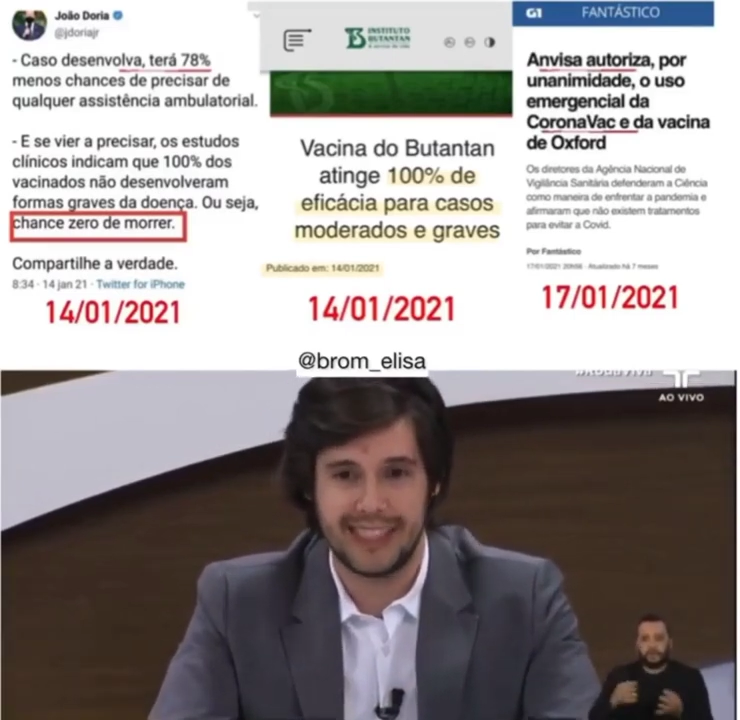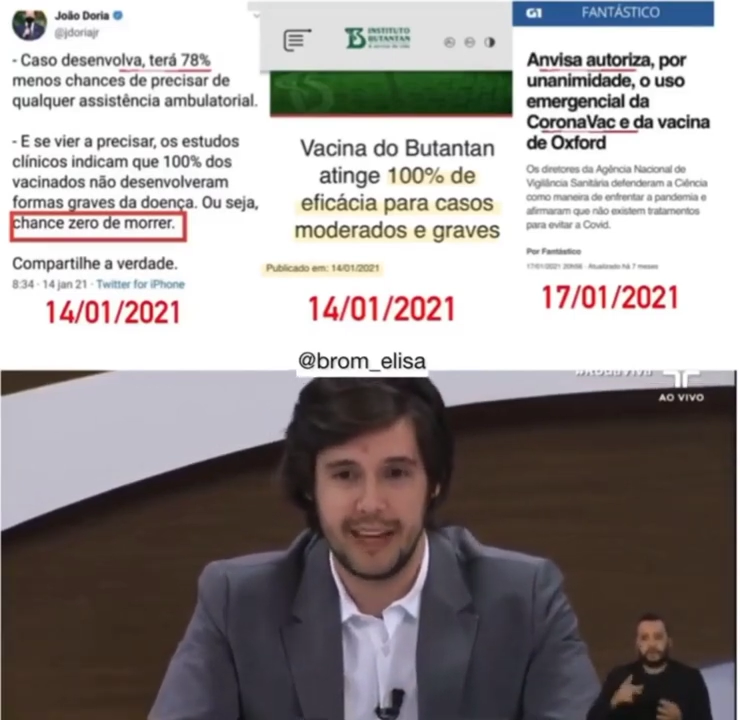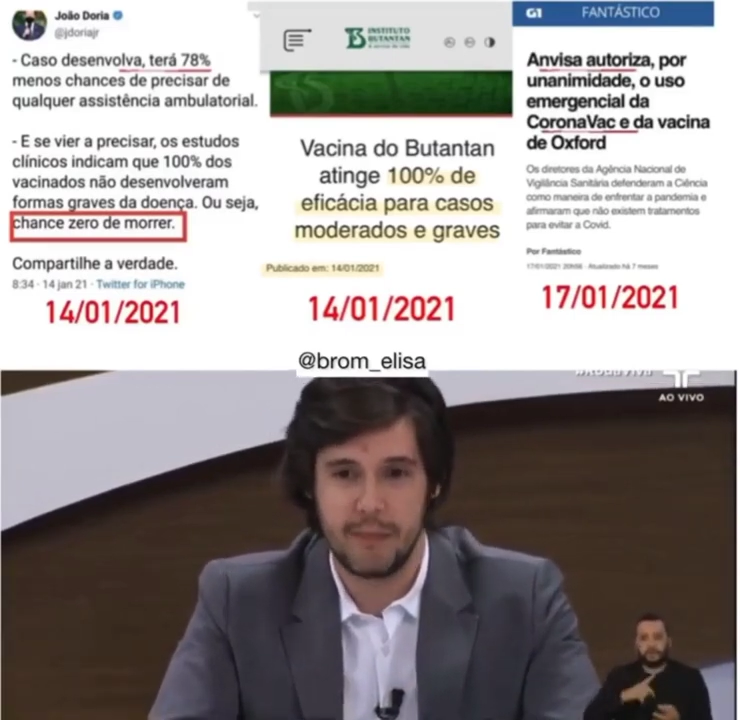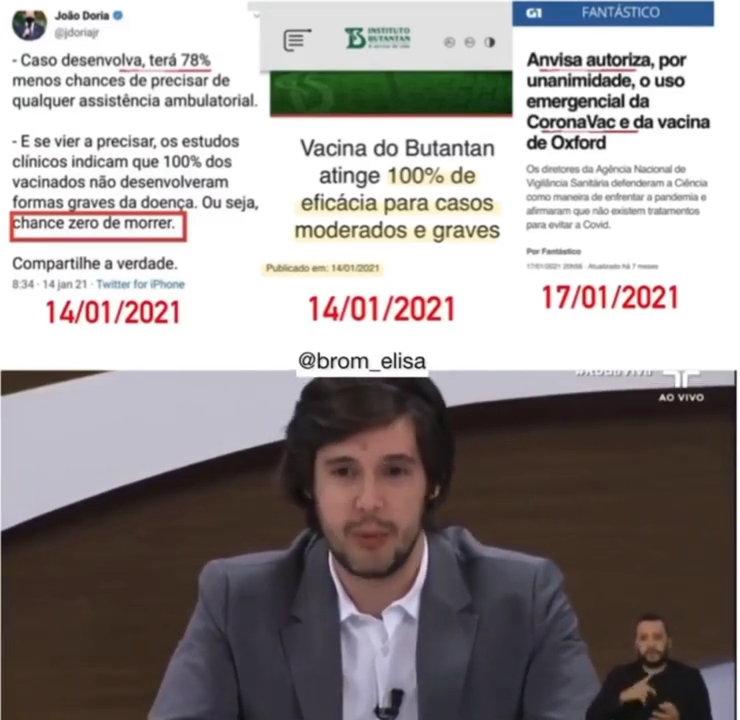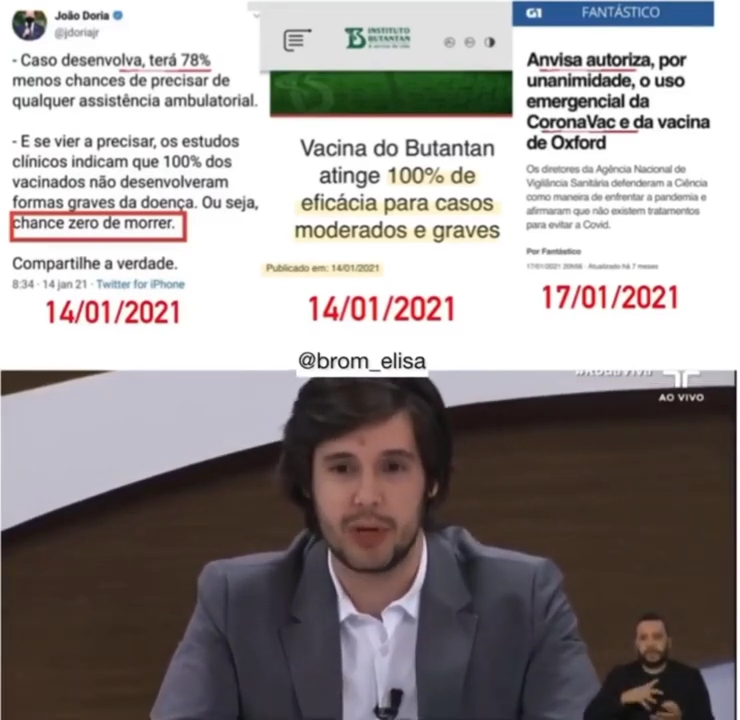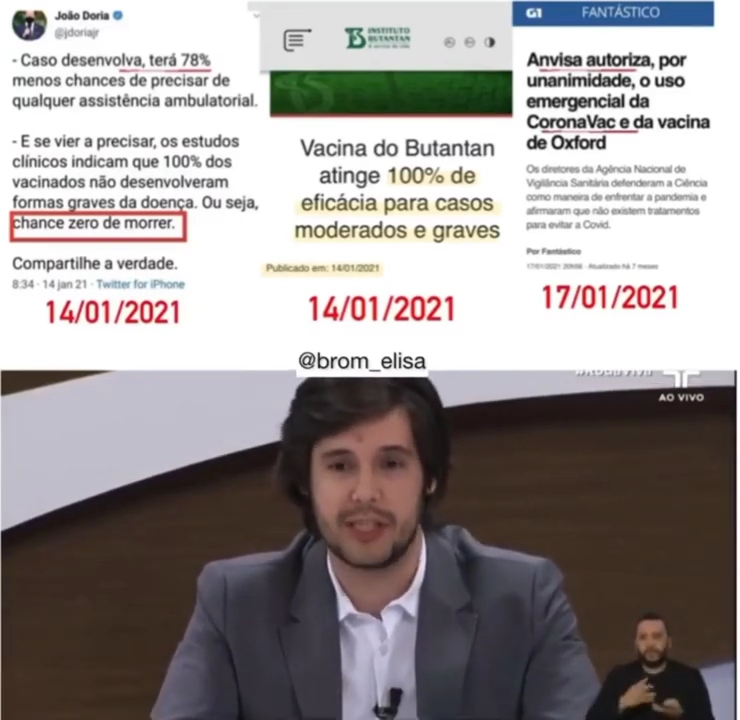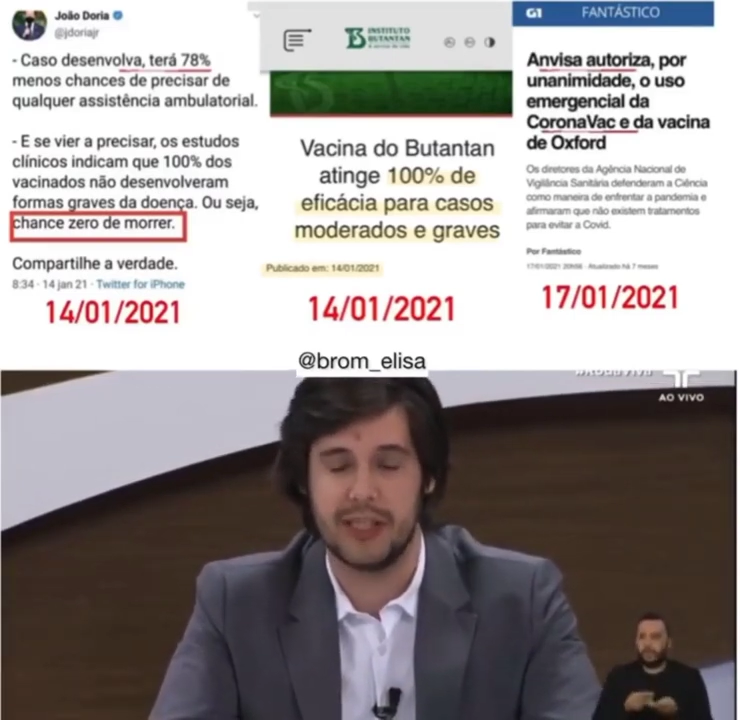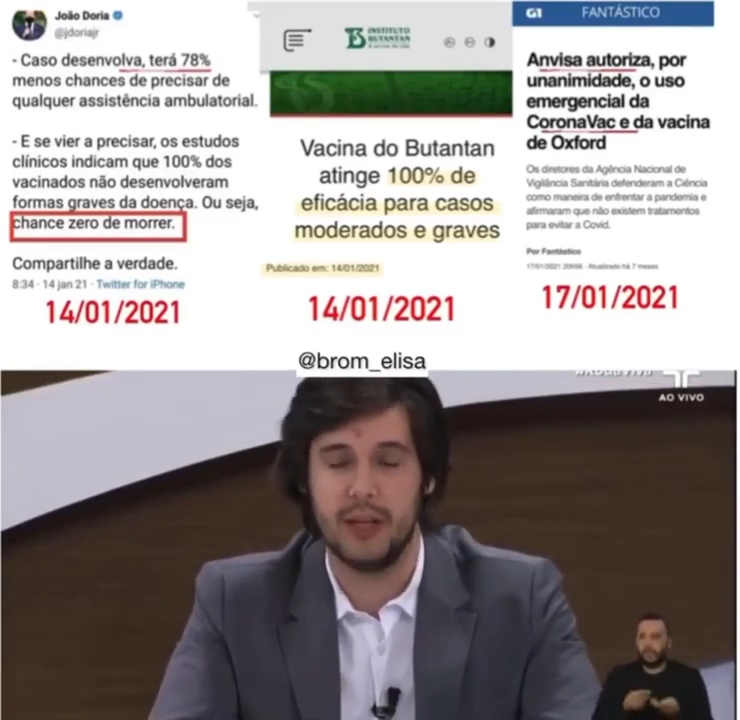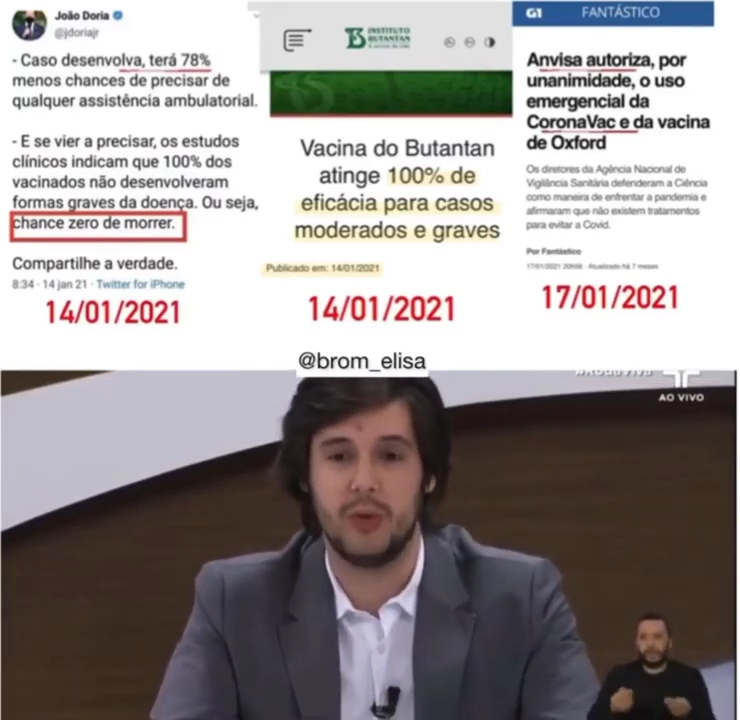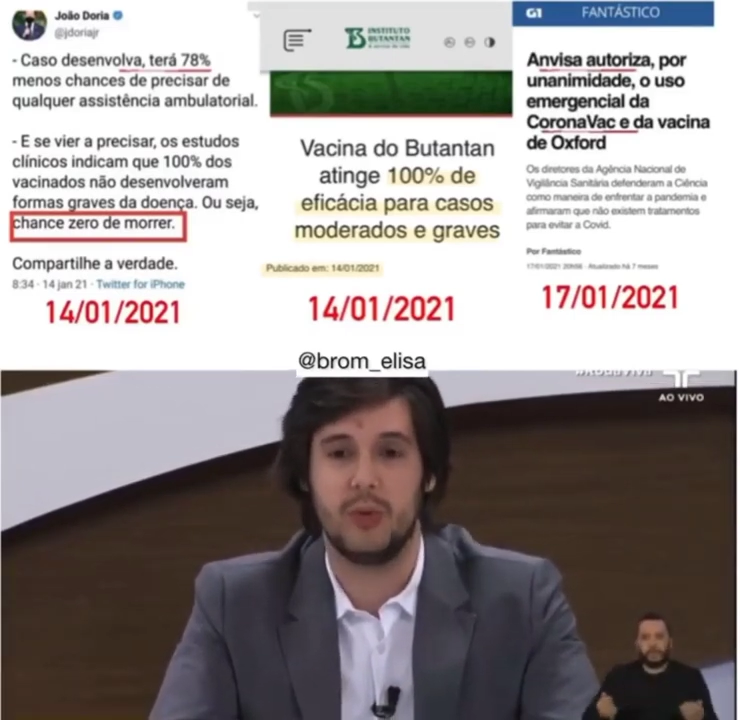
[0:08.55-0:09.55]

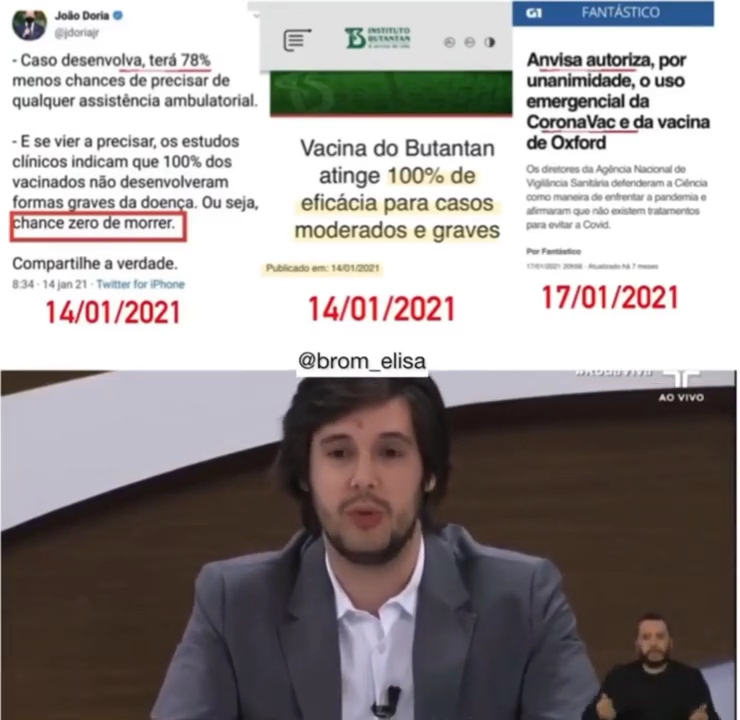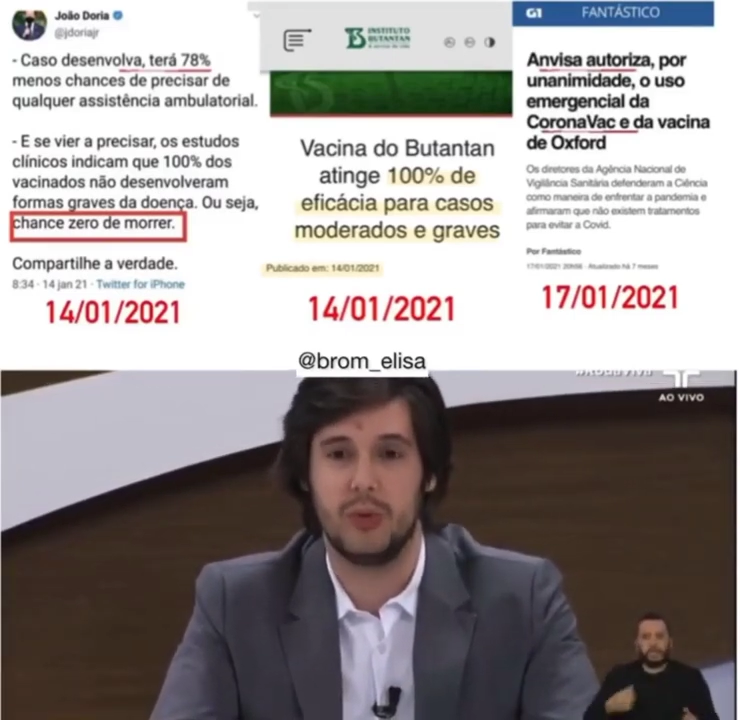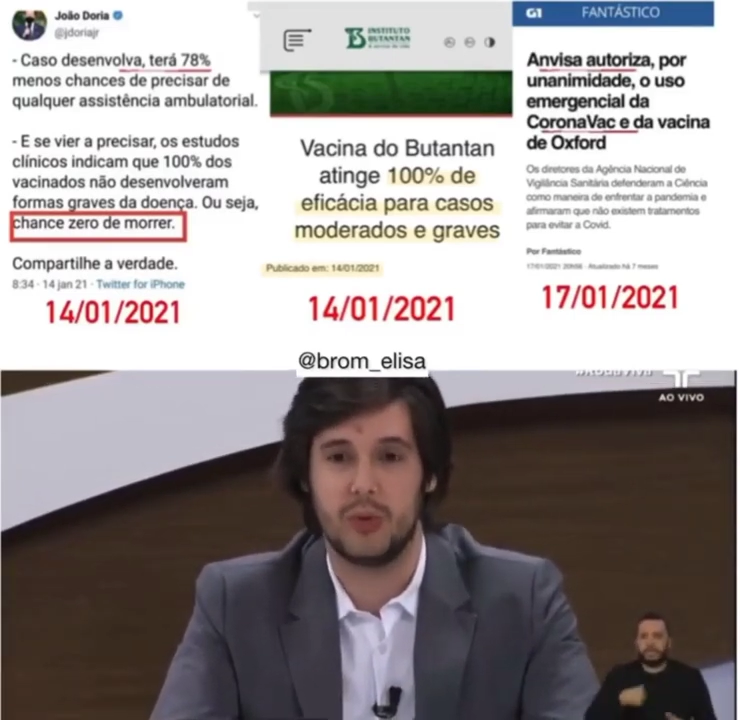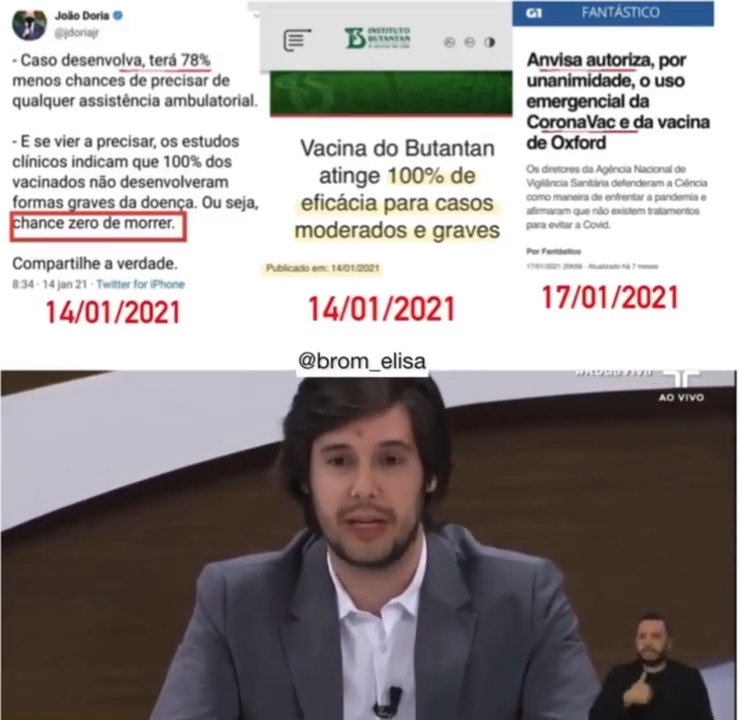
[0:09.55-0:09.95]
100%